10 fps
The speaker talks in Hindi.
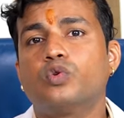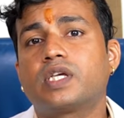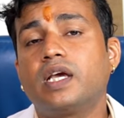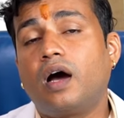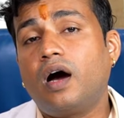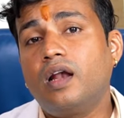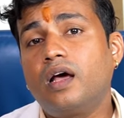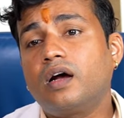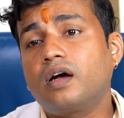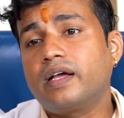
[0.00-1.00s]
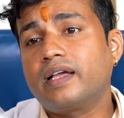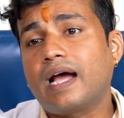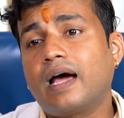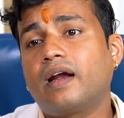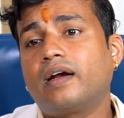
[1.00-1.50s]
उसके अलग
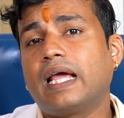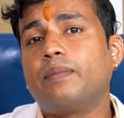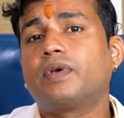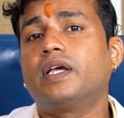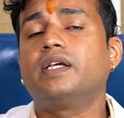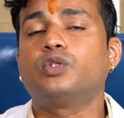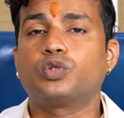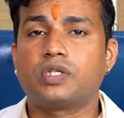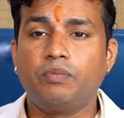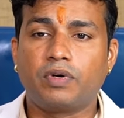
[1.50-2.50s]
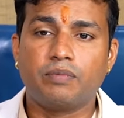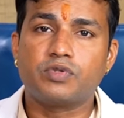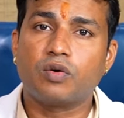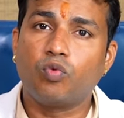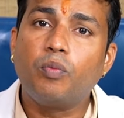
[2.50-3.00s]
ग्यारह टाइप के जो
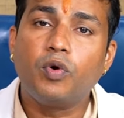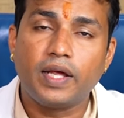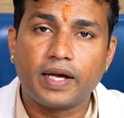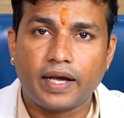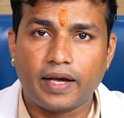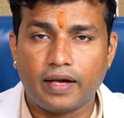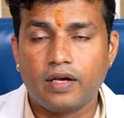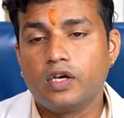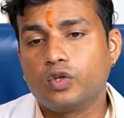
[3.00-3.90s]
सिम्टम्स है वो बोले गए हैं